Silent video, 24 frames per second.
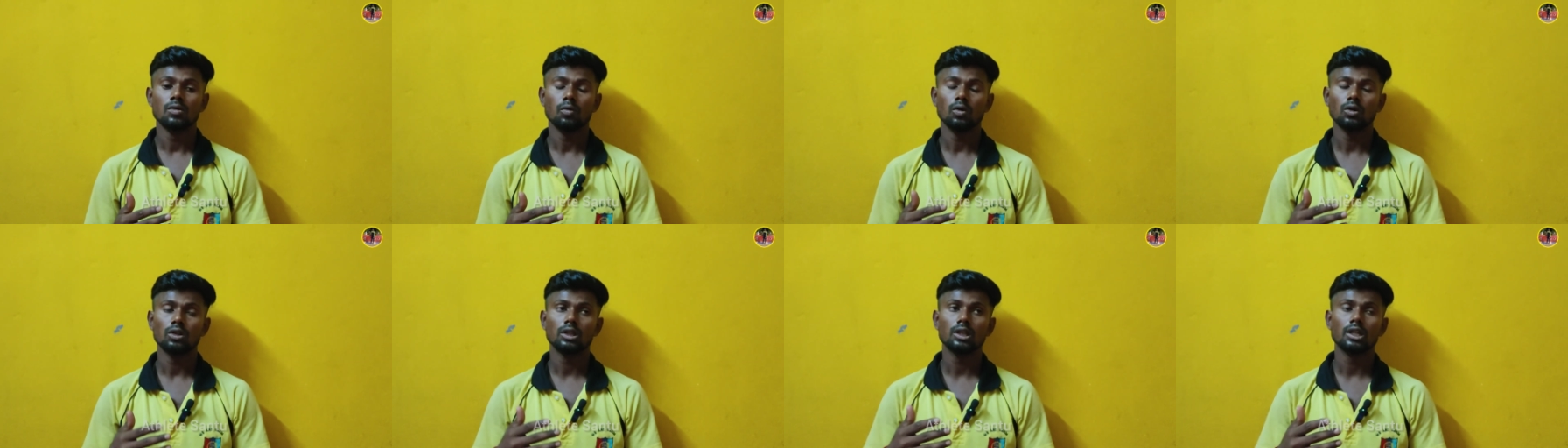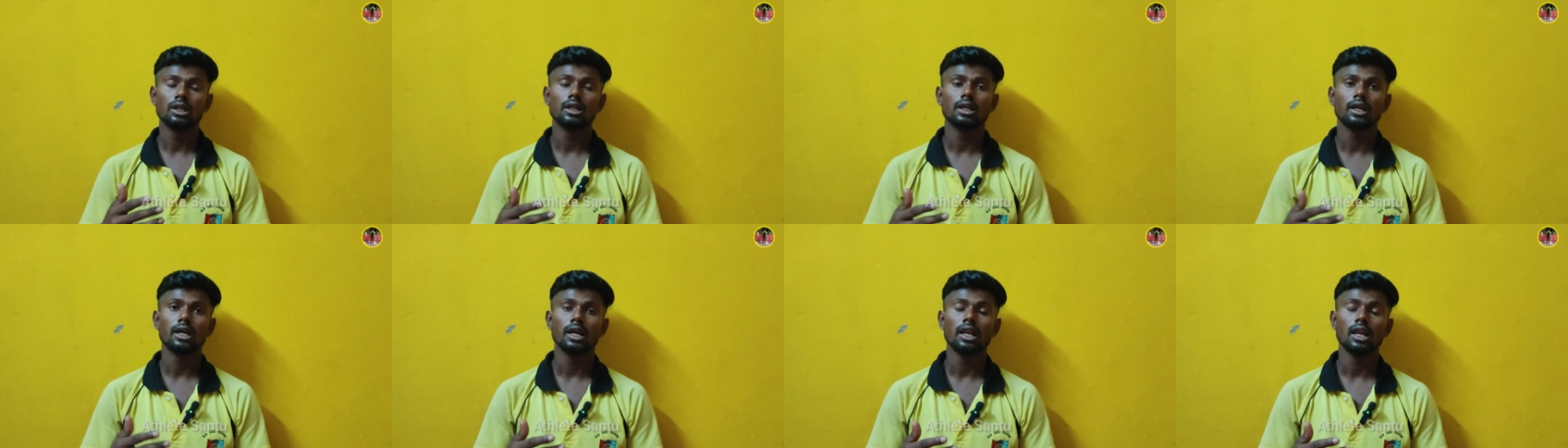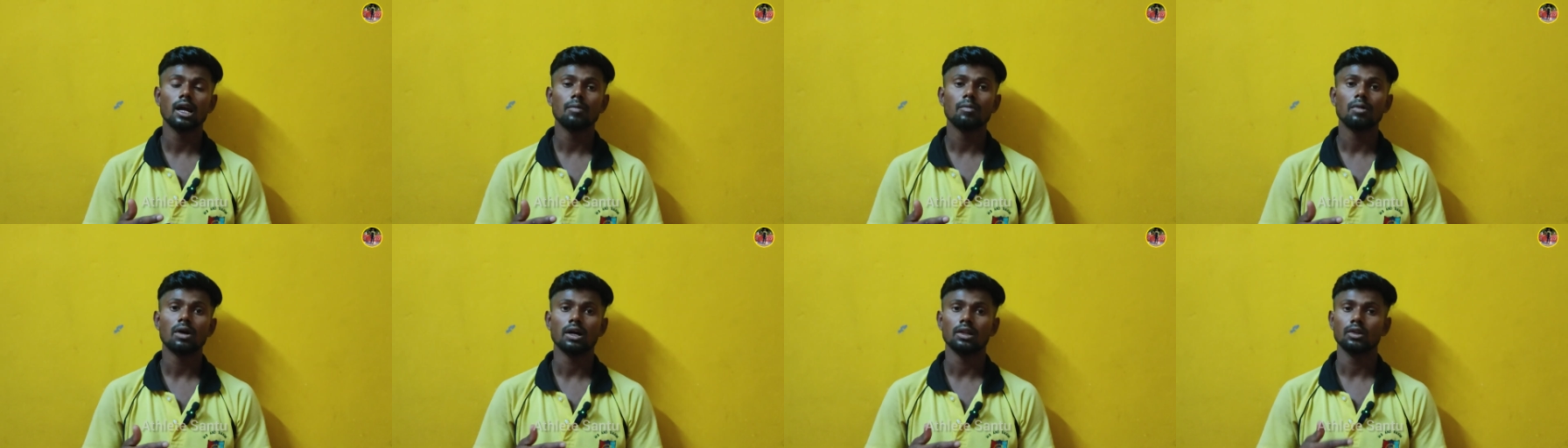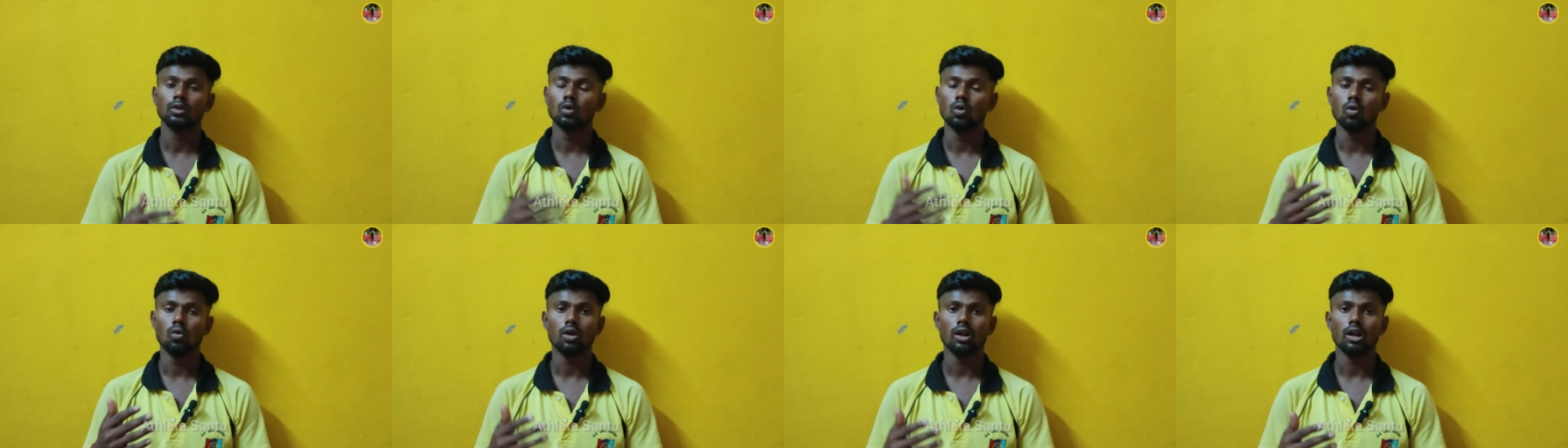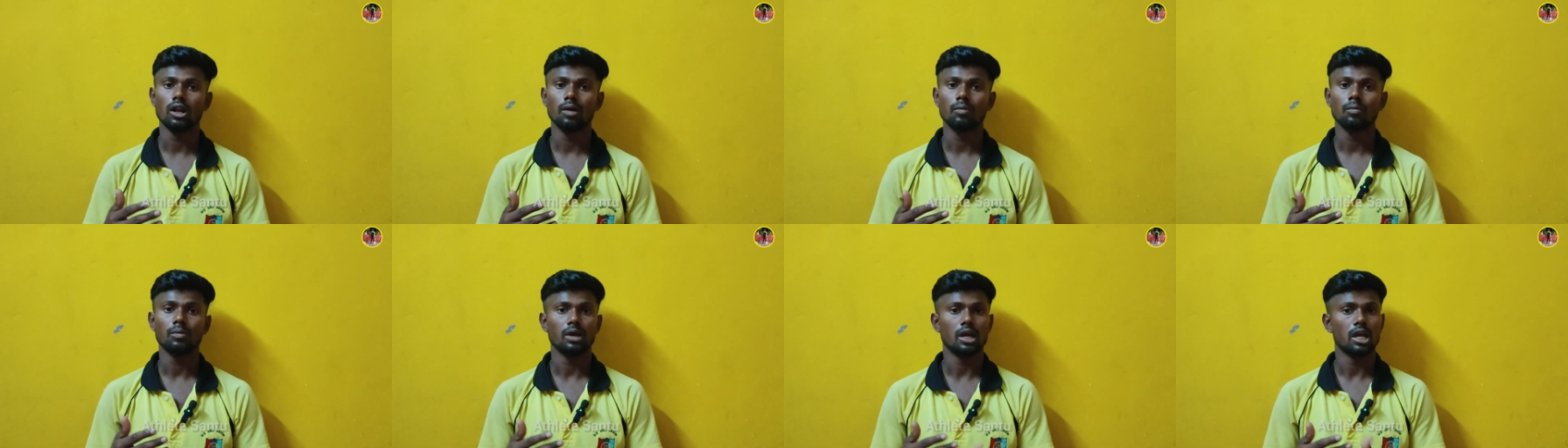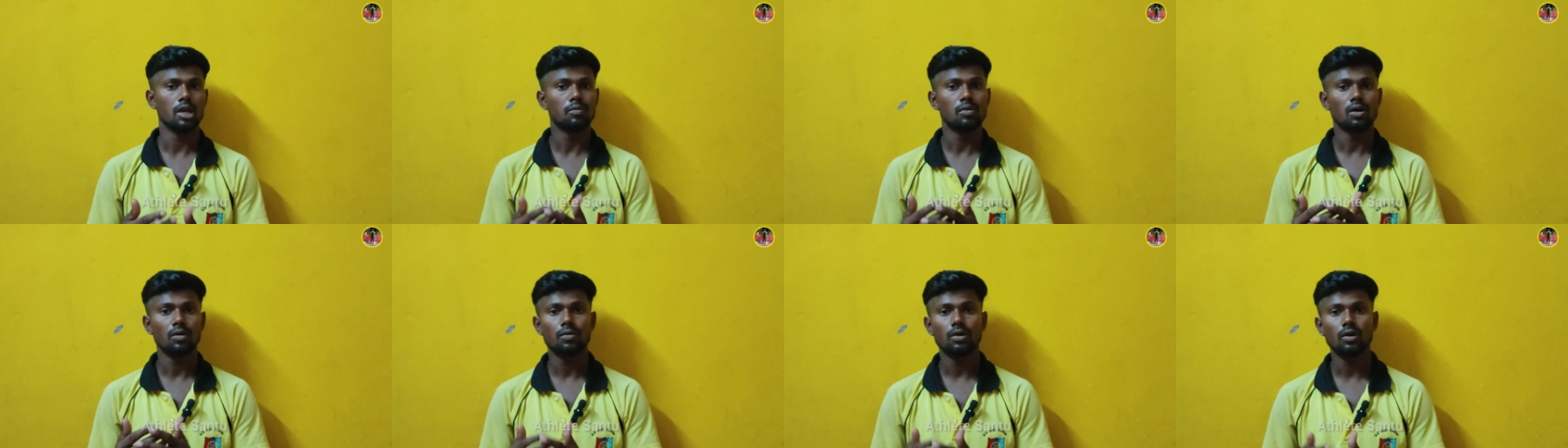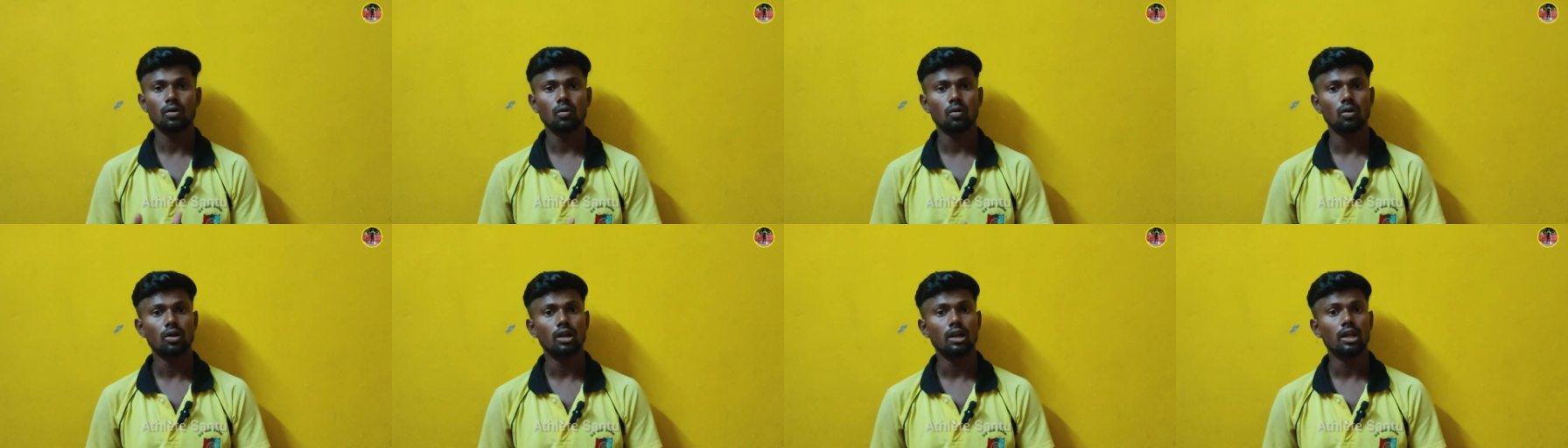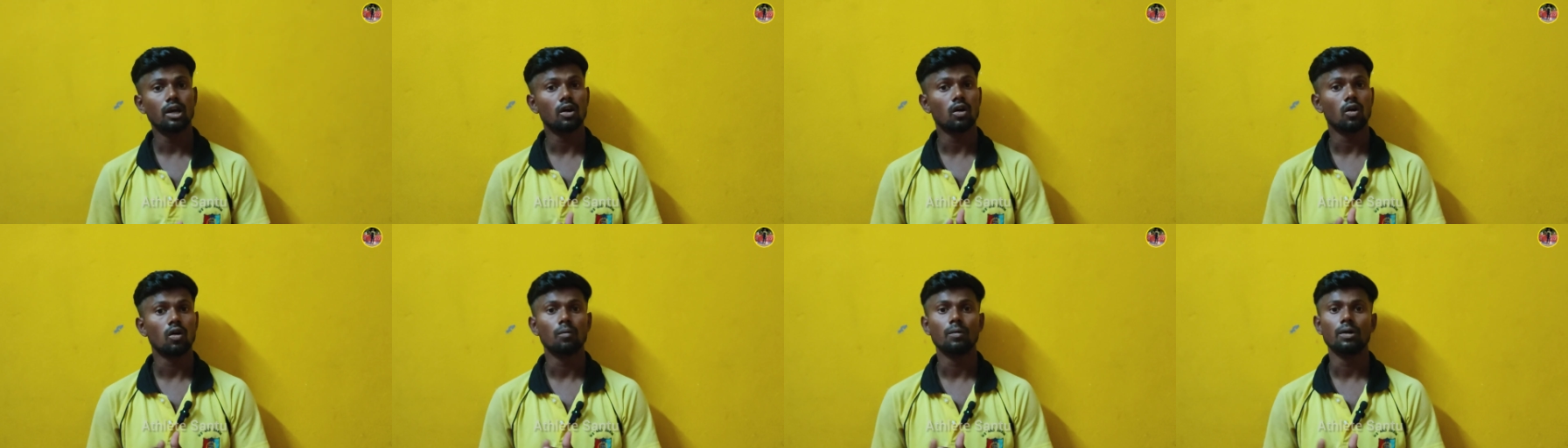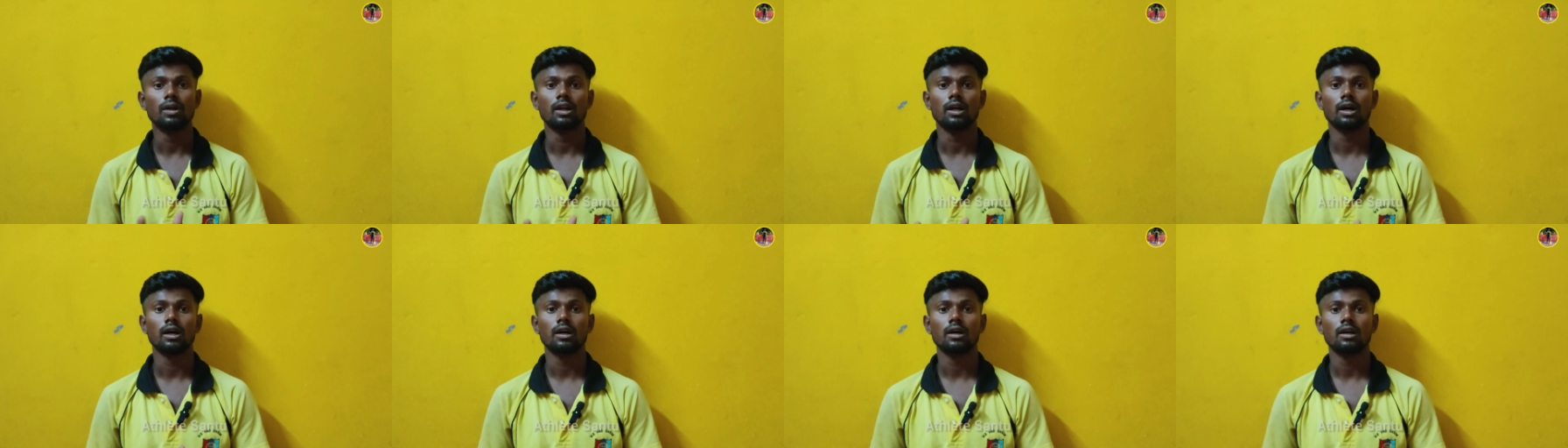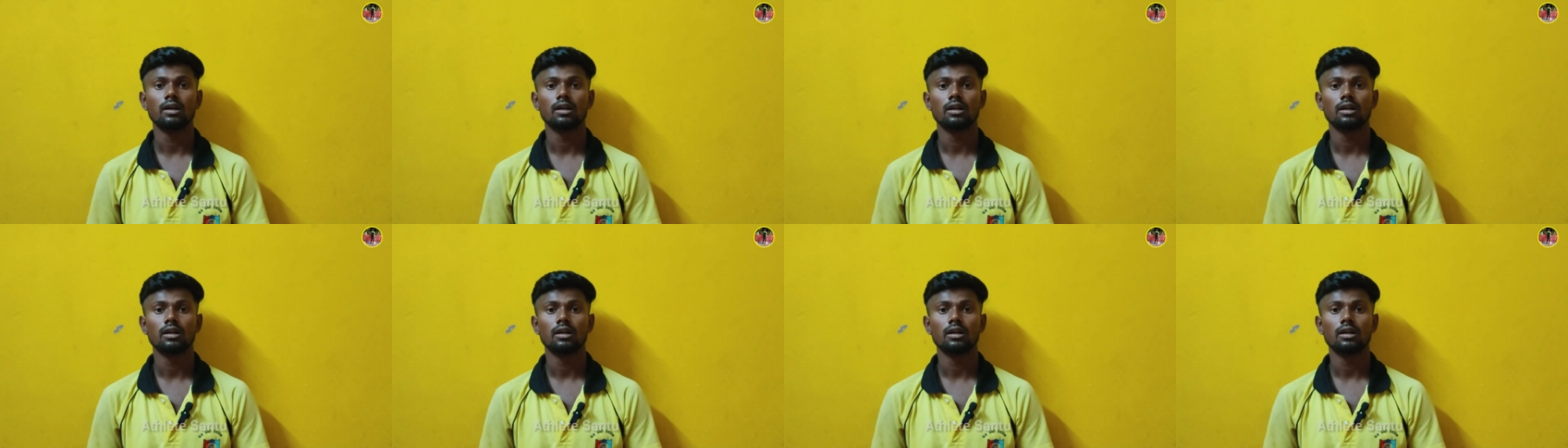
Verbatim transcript: প্রতিদিন গেলাম আর দৌড়ালাম এইভাবে করলে হবে না